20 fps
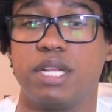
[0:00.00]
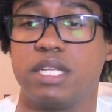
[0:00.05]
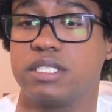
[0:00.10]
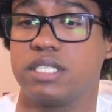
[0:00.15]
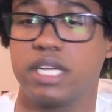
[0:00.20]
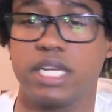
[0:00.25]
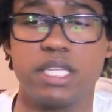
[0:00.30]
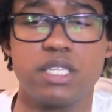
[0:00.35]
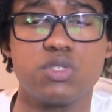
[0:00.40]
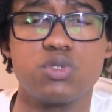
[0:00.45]
en
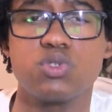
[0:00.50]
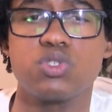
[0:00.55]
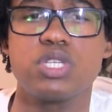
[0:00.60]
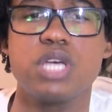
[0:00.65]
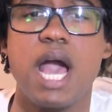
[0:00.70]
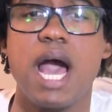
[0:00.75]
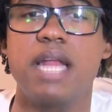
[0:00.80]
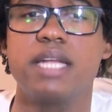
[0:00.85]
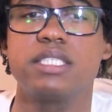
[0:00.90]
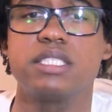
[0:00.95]
las redes
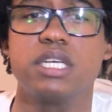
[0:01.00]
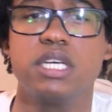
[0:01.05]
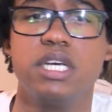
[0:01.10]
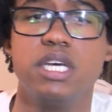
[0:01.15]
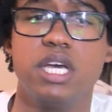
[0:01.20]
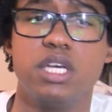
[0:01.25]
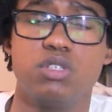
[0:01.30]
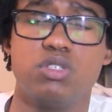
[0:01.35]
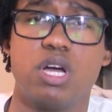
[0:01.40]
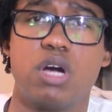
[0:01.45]
sociales,
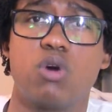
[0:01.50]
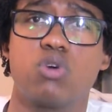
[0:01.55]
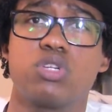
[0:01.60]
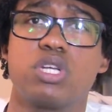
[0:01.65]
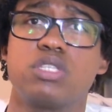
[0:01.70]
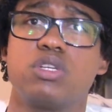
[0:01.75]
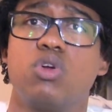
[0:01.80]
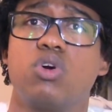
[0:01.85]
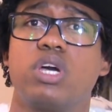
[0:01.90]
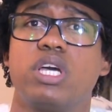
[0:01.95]
y una
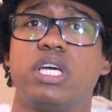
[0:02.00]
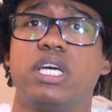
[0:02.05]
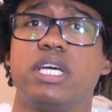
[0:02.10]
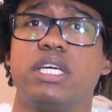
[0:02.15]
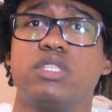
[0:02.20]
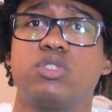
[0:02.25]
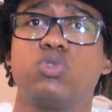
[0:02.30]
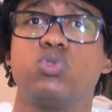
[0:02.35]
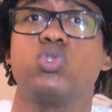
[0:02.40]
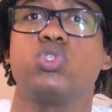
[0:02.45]
cosa es lo
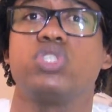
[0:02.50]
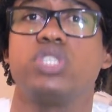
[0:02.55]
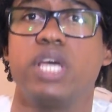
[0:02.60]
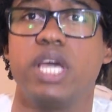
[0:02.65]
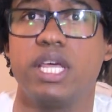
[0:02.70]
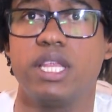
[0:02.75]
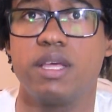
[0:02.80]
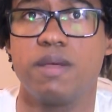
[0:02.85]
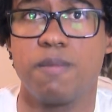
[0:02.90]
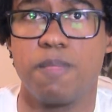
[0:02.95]
que
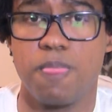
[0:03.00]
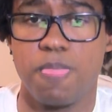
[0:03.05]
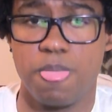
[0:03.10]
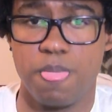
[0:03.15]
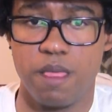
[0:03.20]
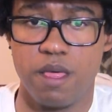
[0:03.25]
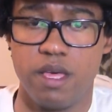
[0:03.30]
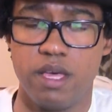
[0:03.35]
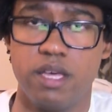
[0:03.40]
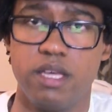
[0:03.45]
sucede
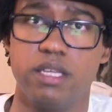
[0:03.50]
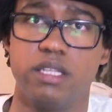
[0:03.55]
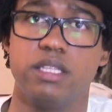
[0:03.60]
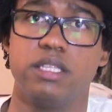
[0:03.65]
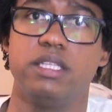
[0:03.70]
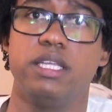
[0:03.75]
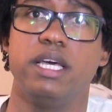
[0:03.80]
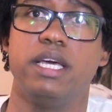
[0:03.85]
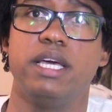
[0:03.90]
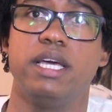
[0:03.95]

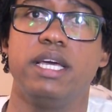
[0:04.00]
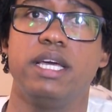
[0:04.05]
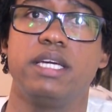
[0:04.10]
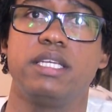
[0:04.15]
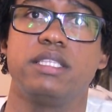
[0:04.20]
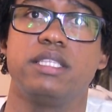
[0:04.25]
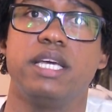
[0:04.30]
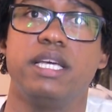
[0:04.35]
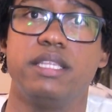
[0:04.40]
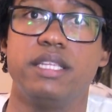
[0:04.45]

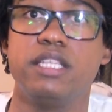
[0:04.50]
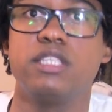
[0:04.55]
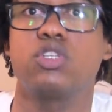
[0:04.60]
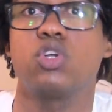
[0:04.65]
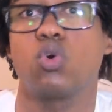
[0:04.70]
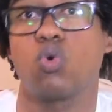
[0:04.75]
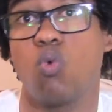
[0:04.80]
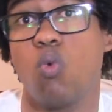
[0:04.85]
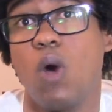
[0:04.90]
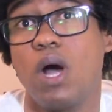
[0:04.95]

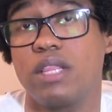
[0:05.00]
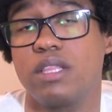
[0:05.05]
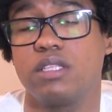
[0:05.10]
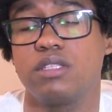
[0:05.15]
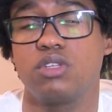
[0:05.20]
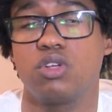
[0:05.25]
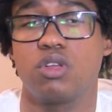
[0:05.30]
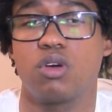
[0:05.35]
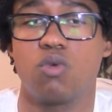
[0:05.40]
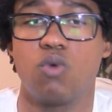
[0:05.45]
dentro,
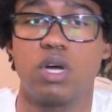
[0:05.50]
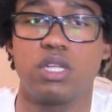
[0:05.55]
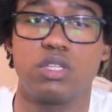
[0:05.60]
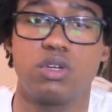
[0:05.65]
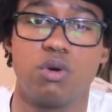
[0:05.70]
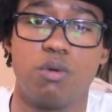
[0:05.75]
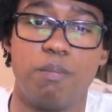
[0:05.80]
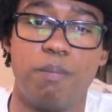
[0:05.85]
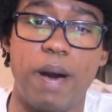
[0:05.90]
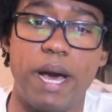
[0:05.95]
dentro de
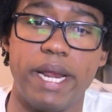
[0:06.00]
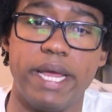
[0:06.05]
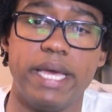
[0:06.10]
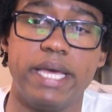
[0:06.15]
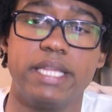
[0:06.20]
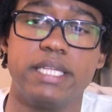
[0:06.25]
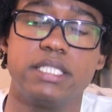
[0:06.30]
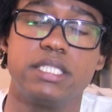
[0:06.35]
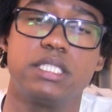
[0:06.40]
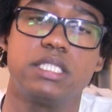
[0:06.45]
cuatro
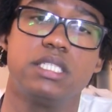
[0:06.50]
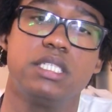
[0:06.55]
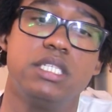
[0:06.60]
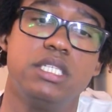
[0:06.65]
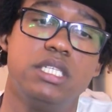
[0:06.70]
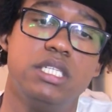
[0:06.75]
paredes.